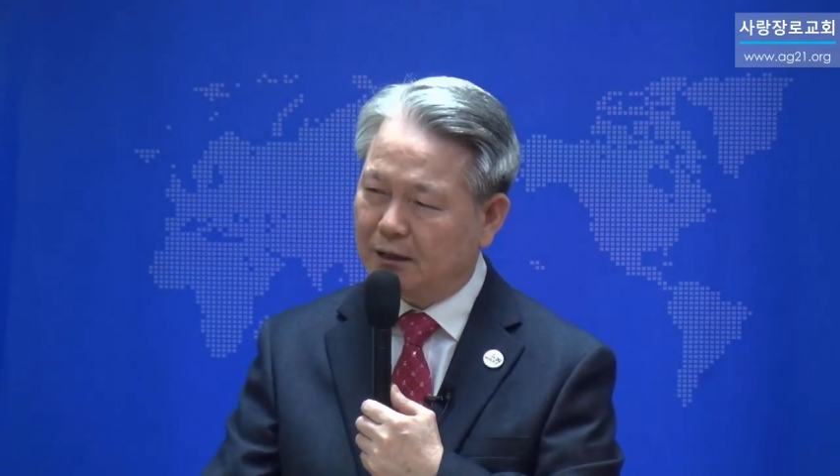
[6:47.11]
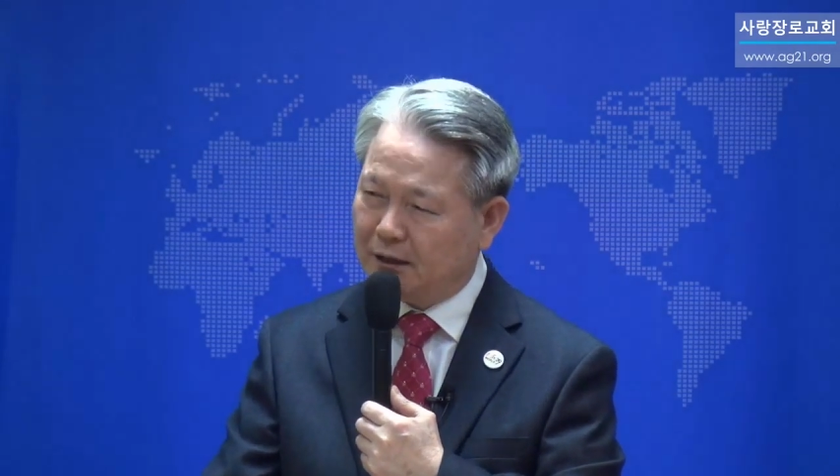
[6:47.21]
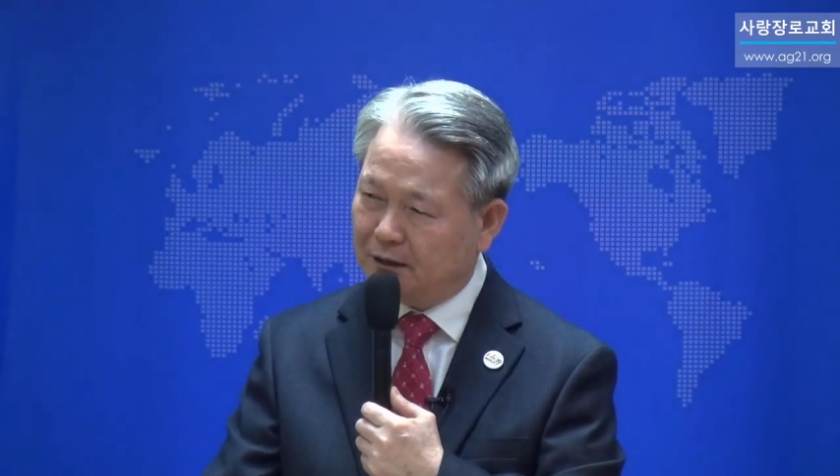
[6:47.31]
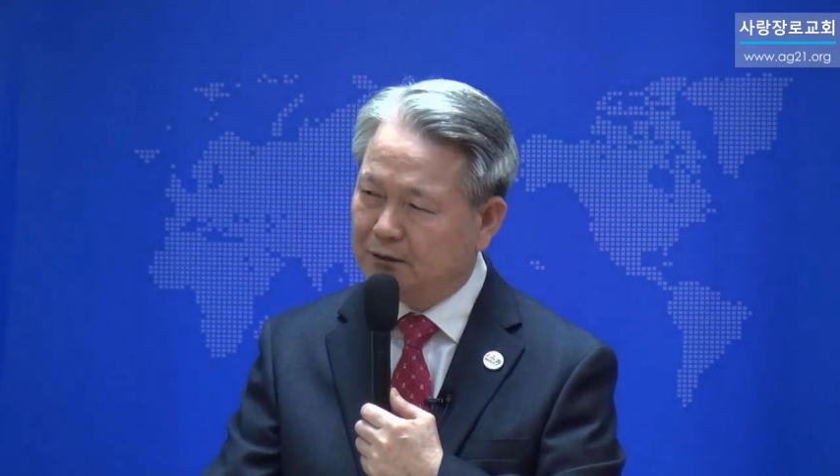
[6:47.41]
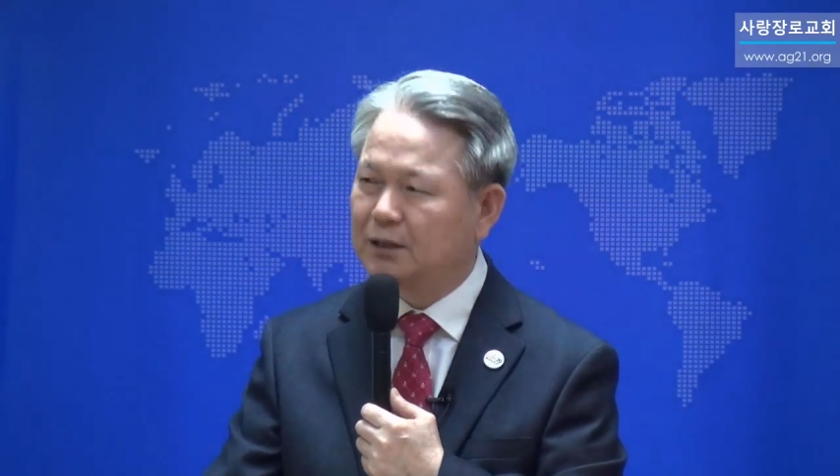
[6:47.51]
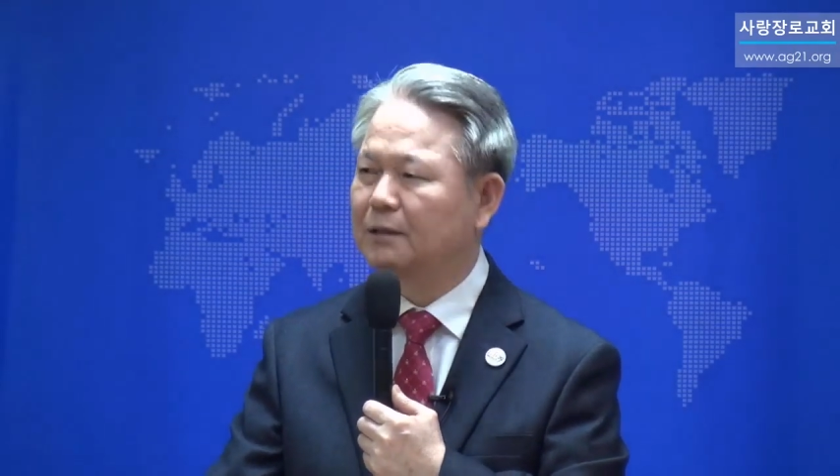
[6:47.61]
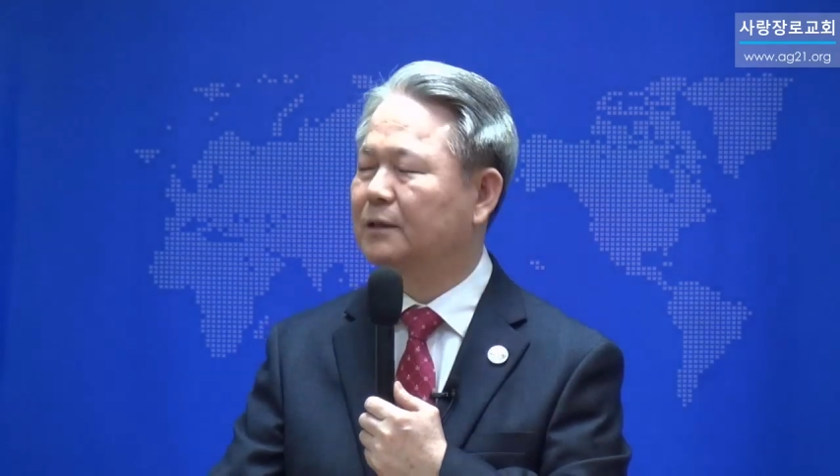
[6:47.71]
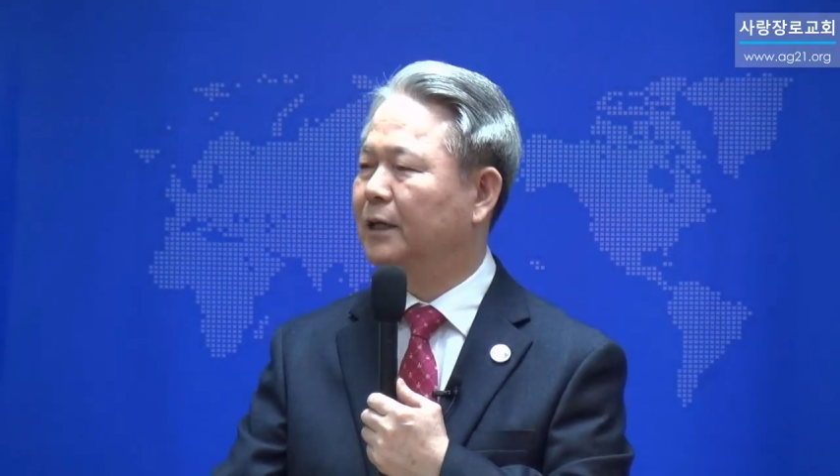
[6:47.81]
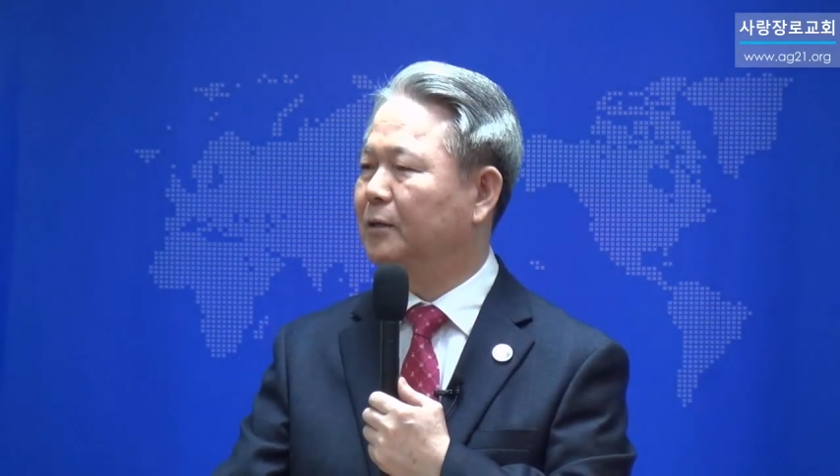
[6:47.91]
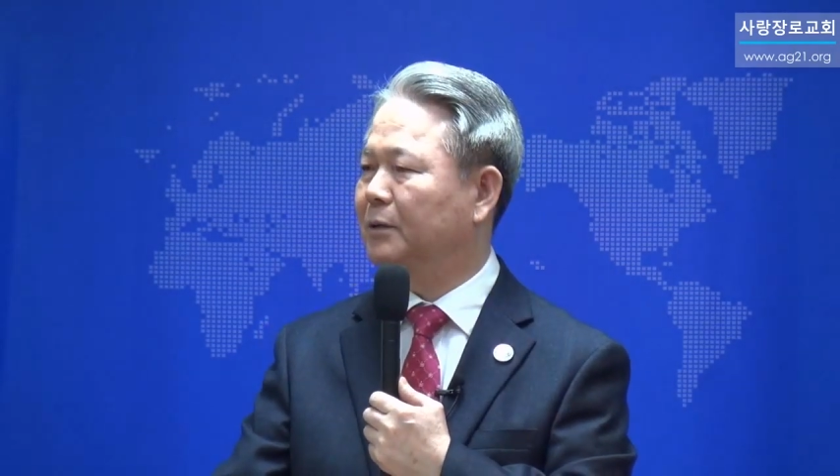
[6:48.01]
항상
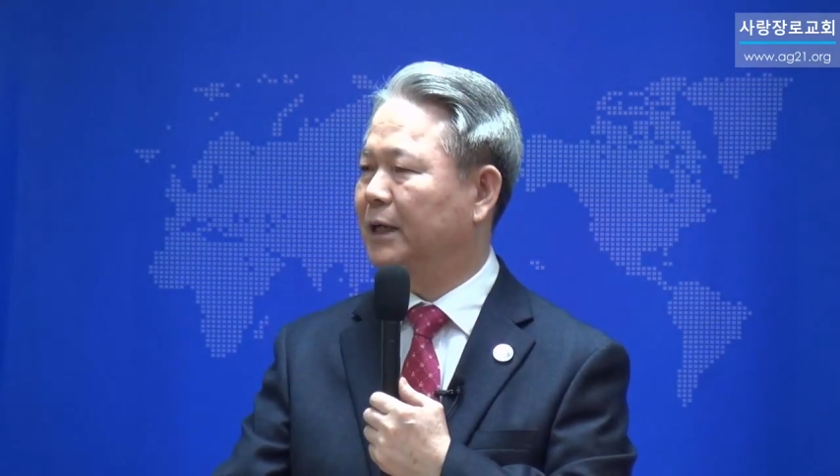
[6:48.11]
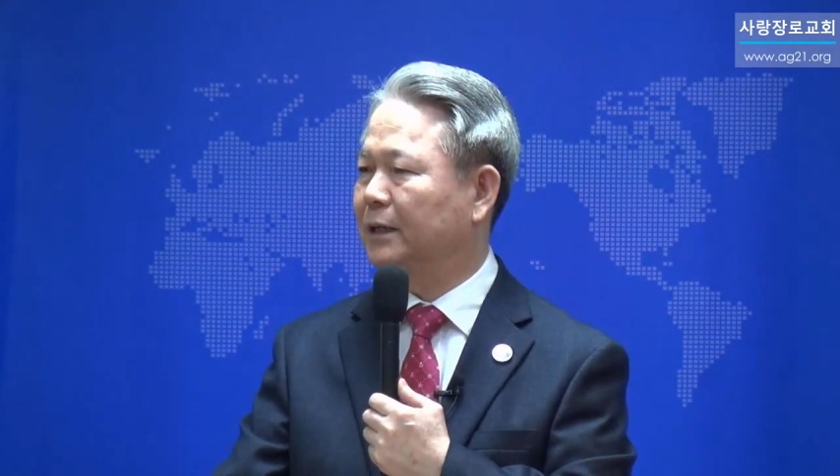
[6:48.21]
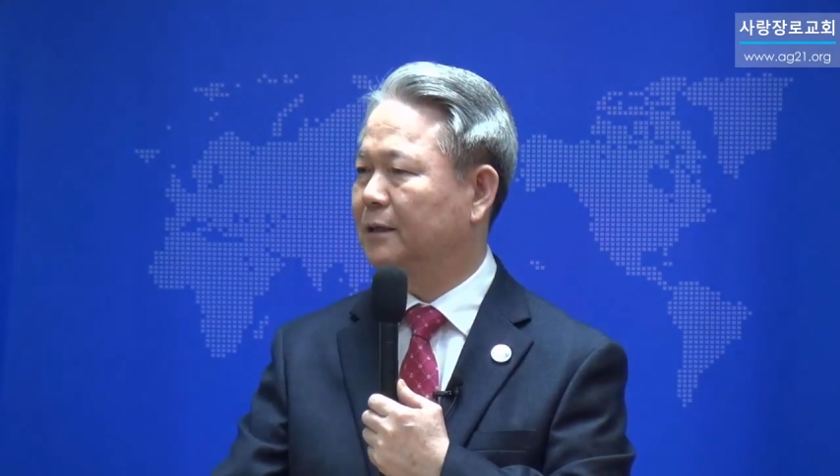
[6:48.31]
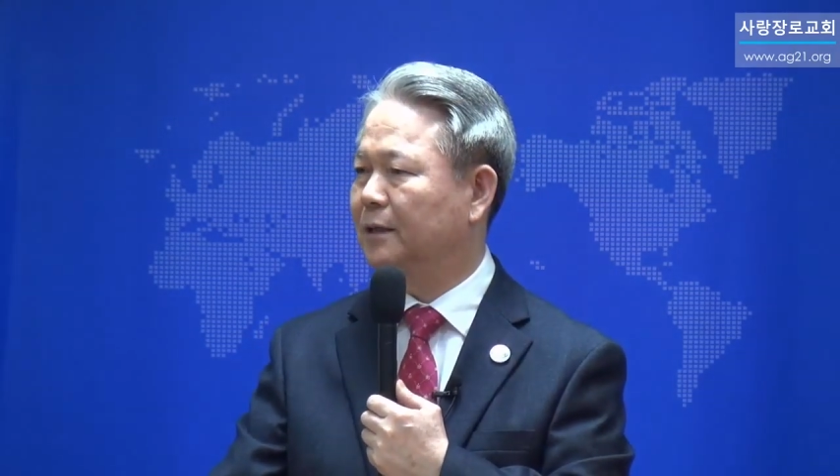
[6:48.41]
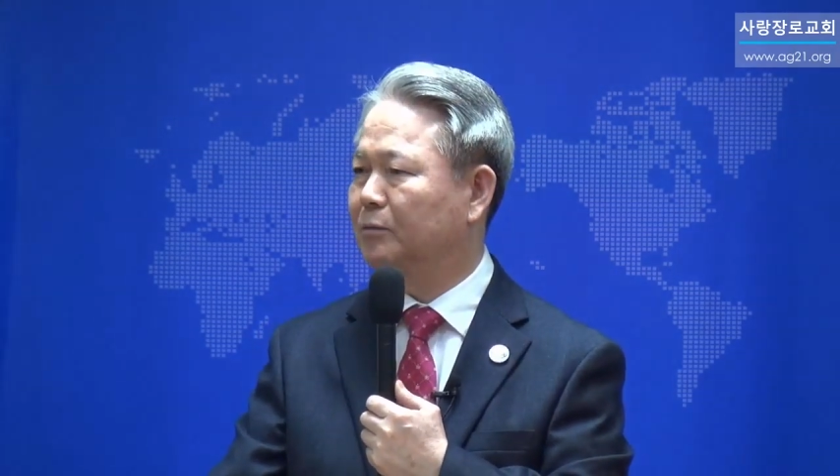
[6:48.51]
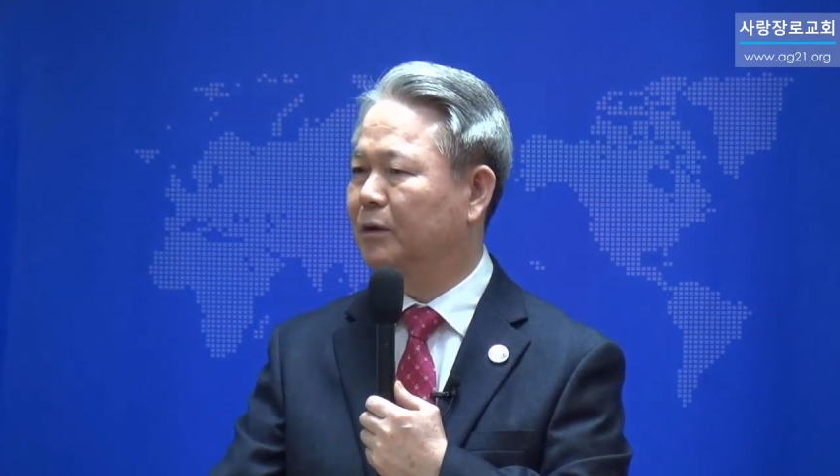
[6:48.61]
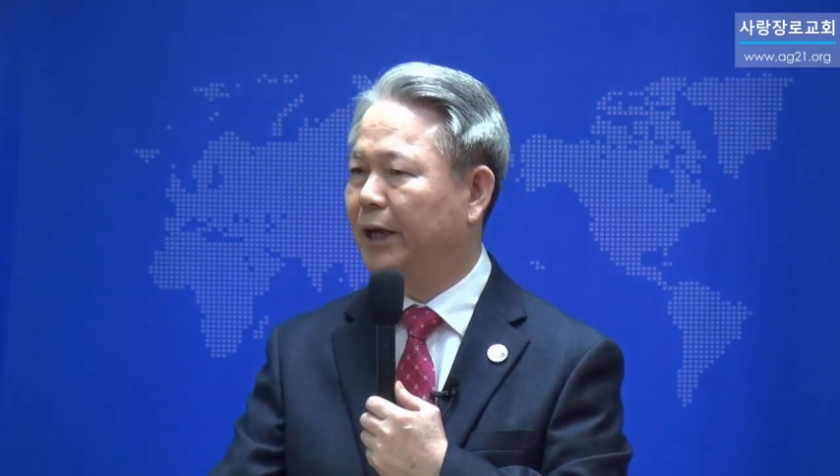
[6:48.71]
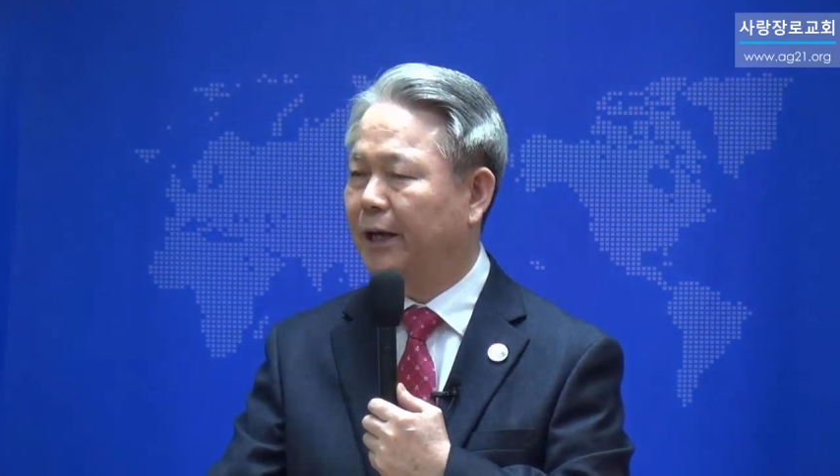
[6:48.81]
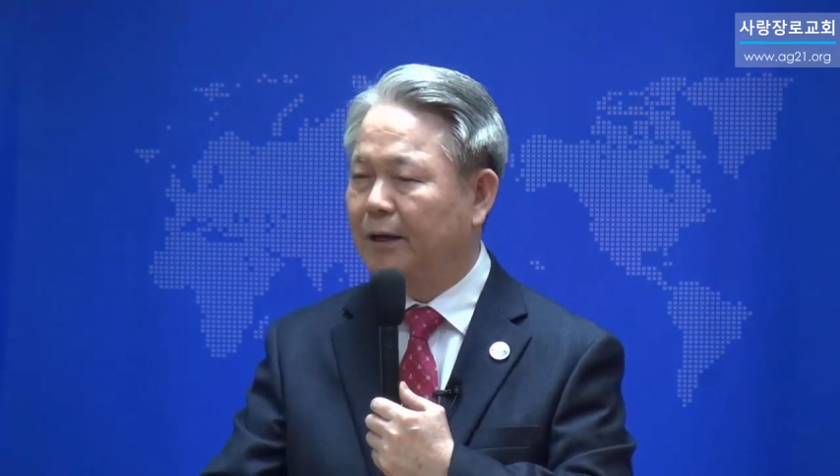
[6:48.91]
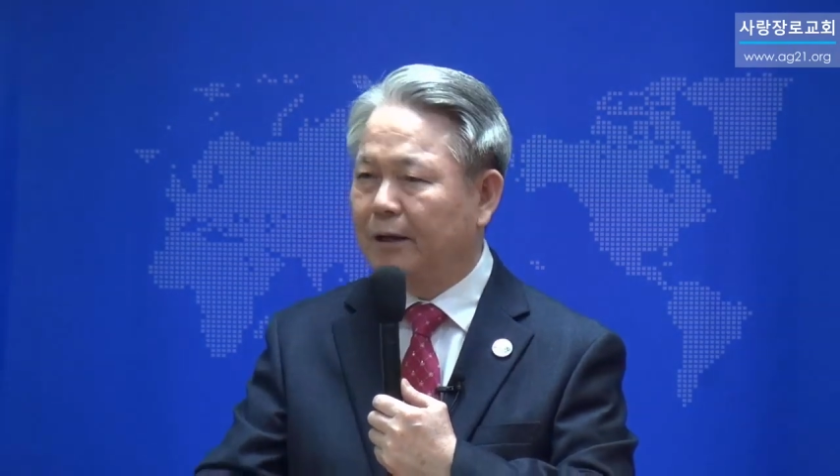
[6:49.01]
개입을 하기
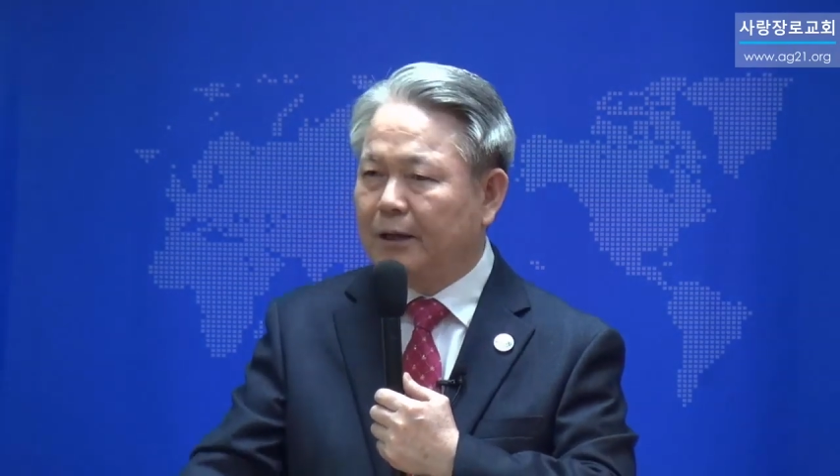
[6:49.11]
때문에